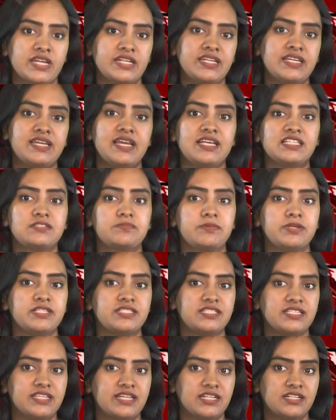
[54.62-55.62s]

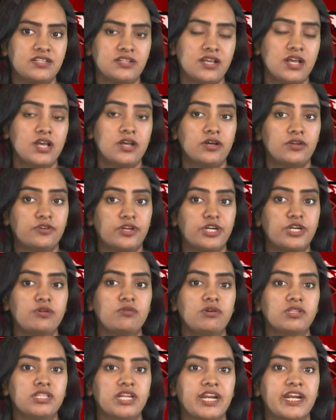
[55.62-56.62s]
టీఎస్బీసీఎల్ రెండు
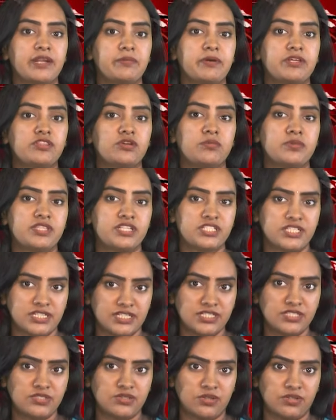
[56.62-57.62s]
వందల ఎనభై తొమ్మిది
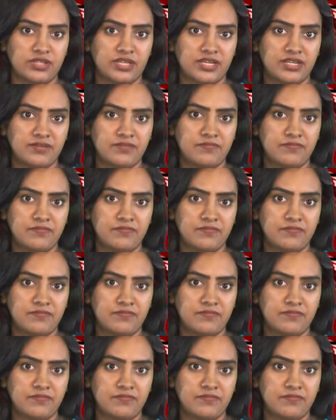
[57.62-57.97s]
చెల్లిస్తుంది